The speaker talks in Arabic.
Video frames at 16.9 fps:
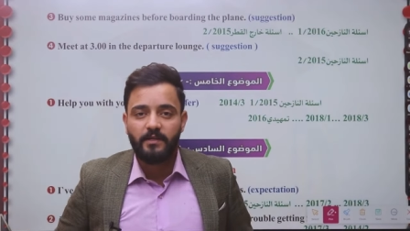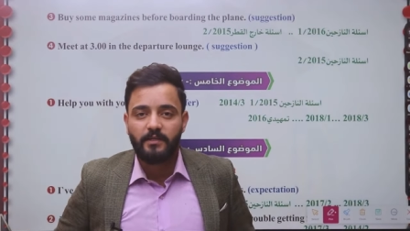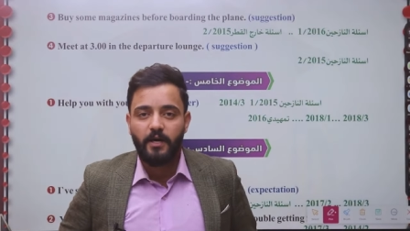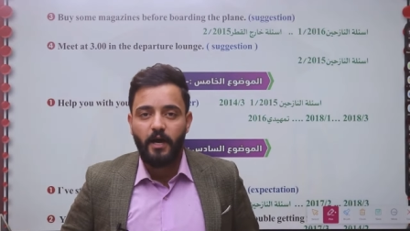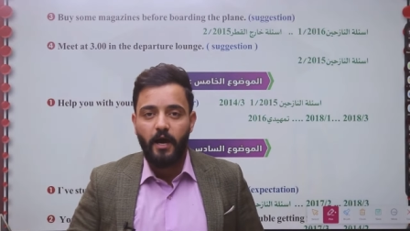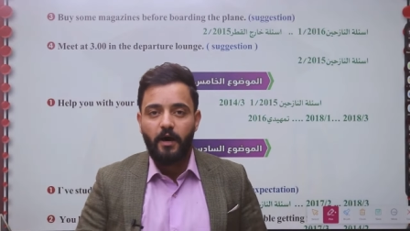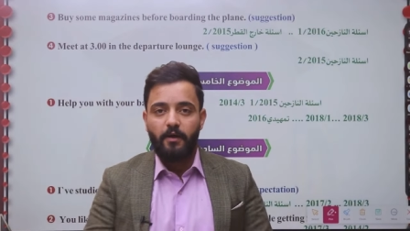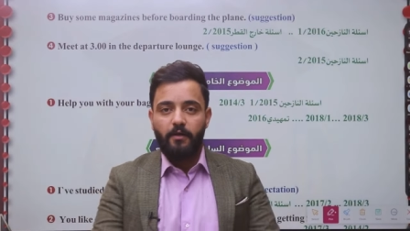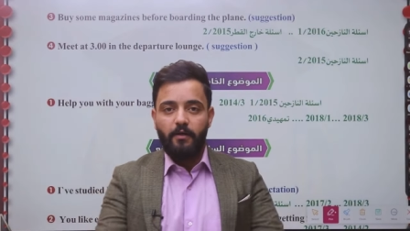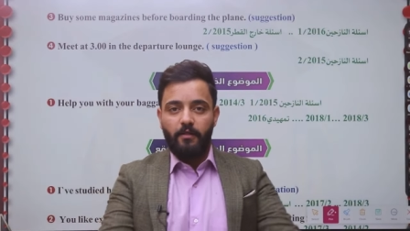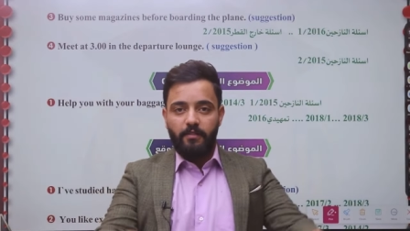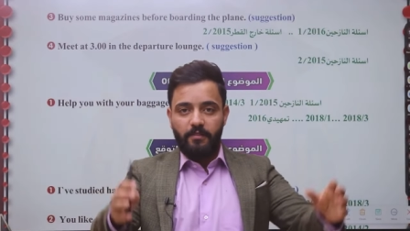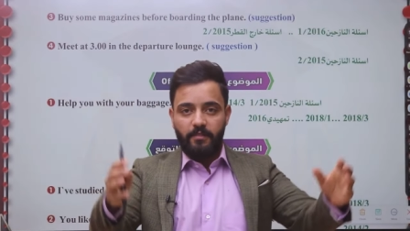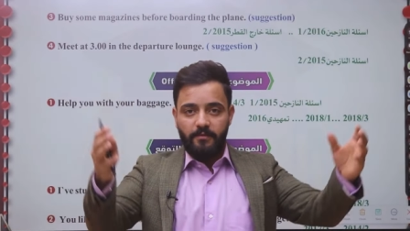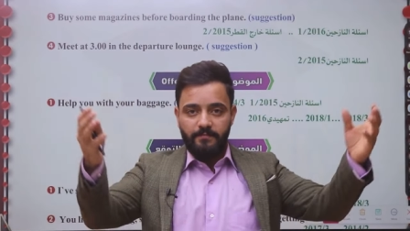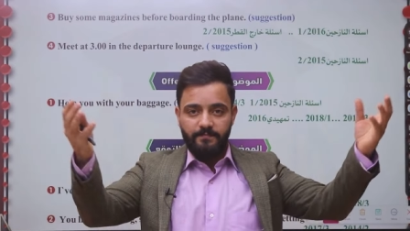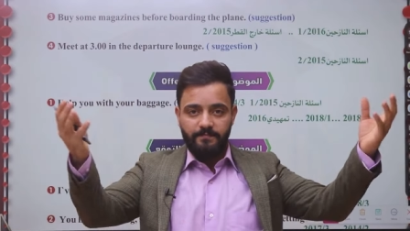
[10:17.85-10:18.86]
كعرض
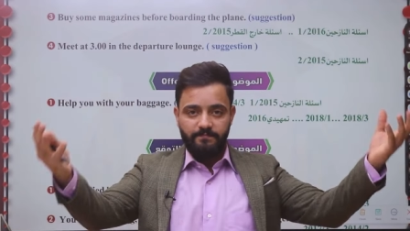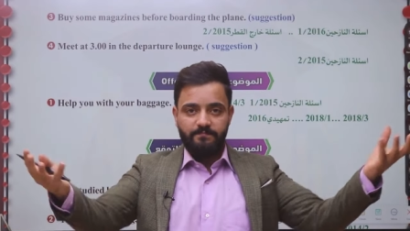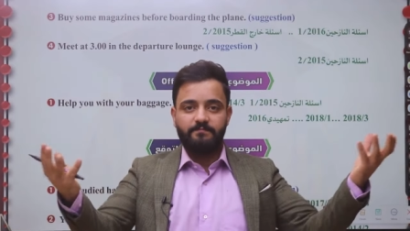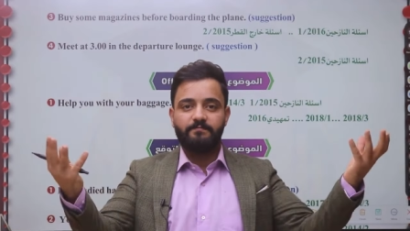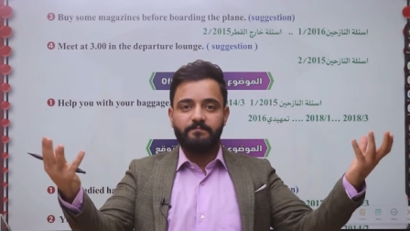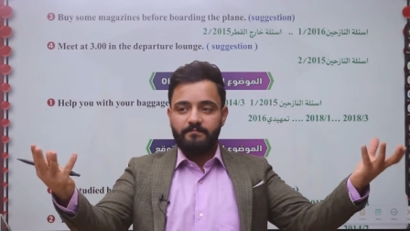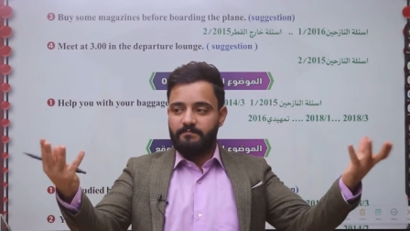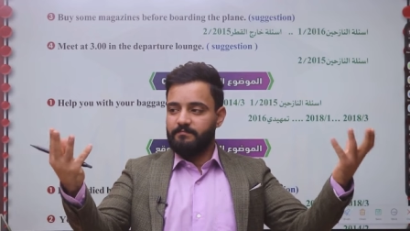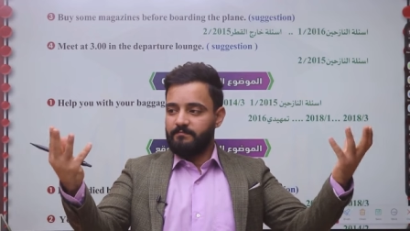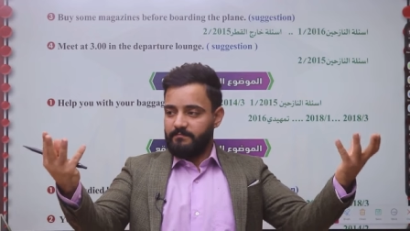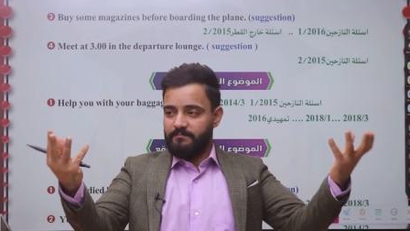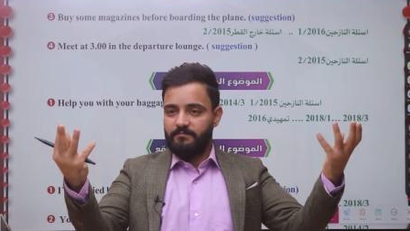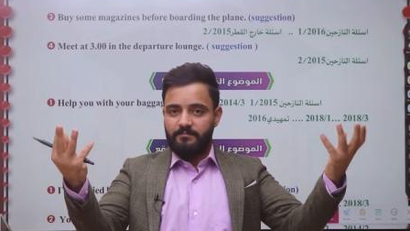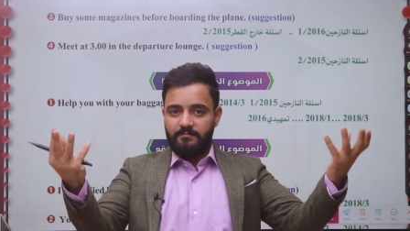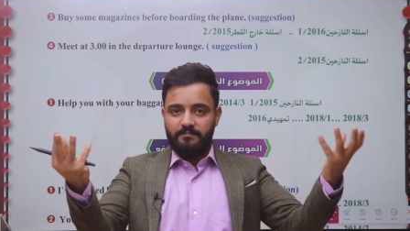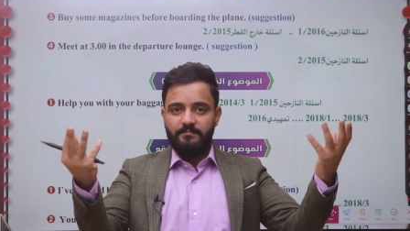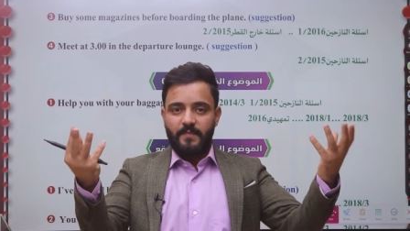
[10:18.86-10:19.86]

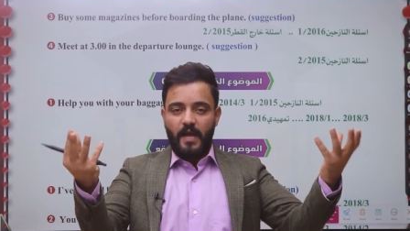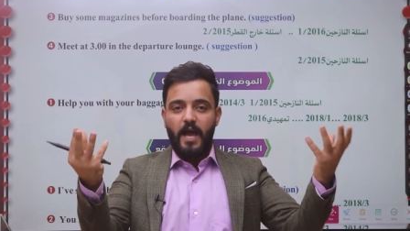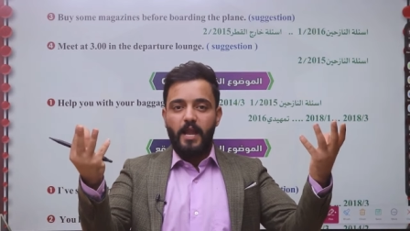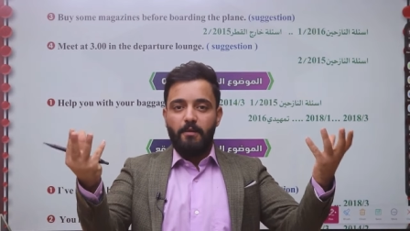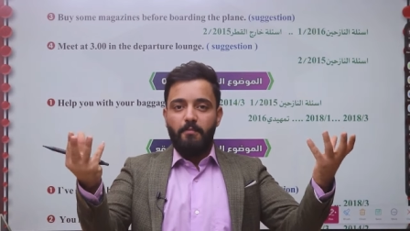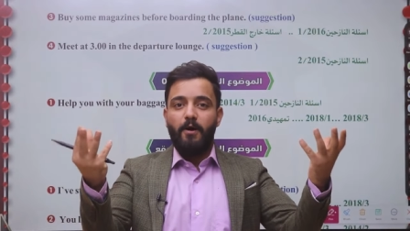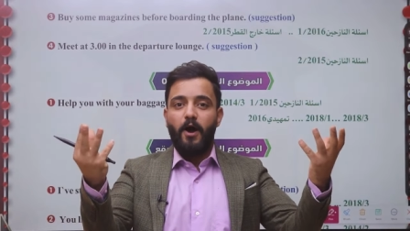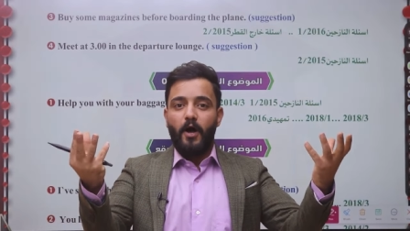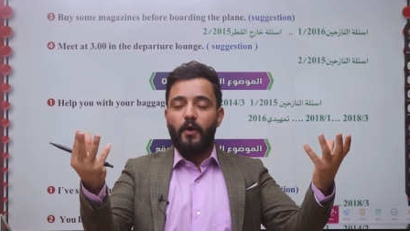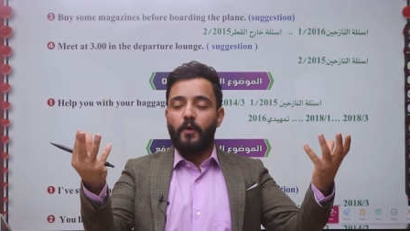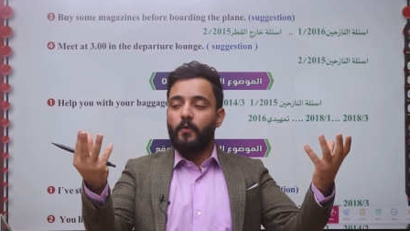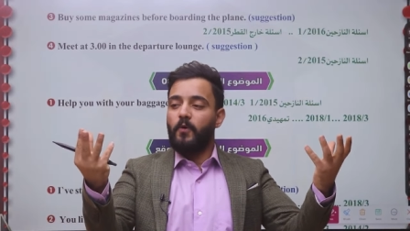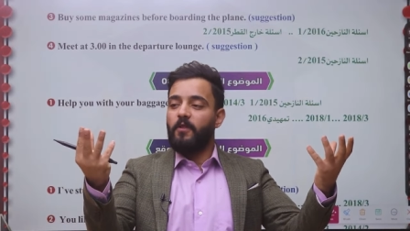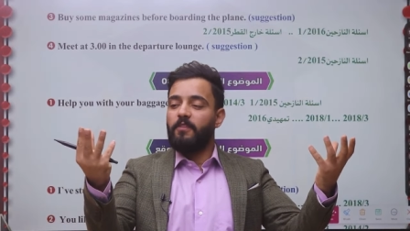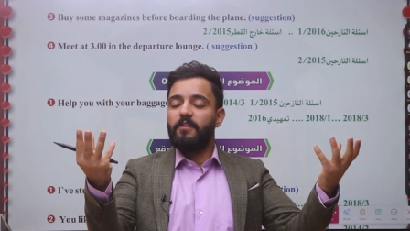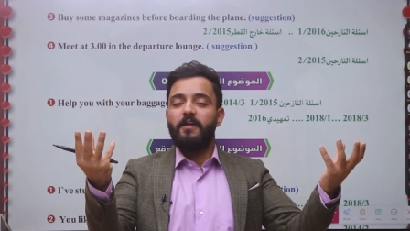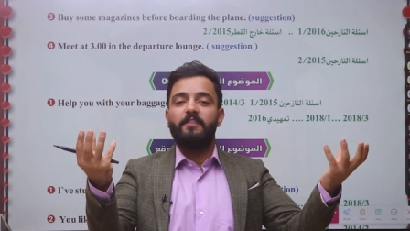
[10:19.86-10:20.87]

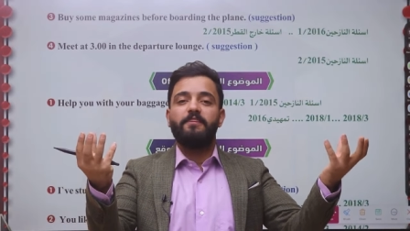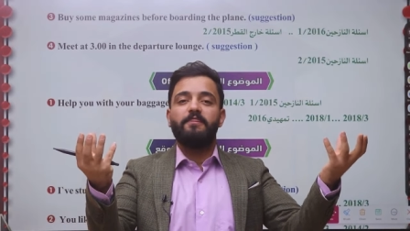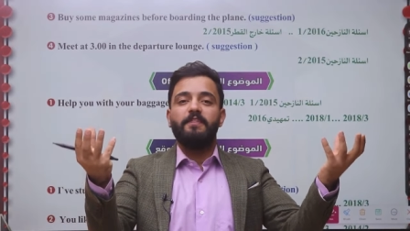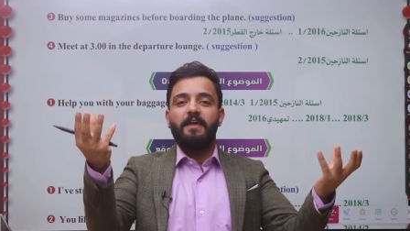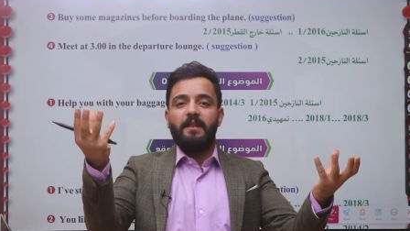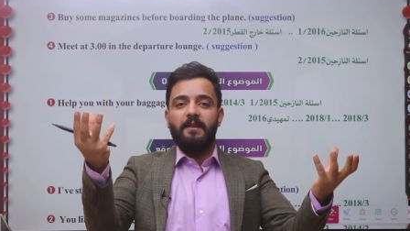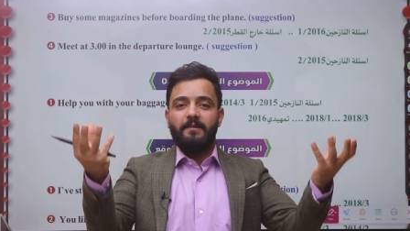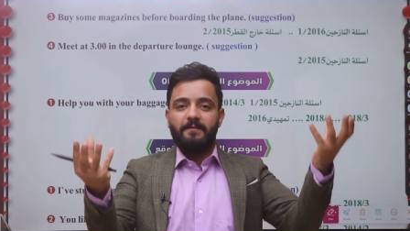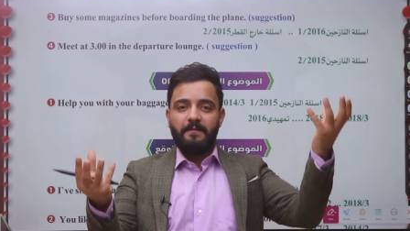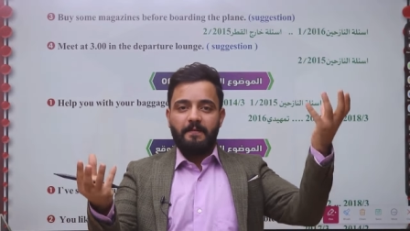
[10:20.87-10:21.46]
المعروض اثنين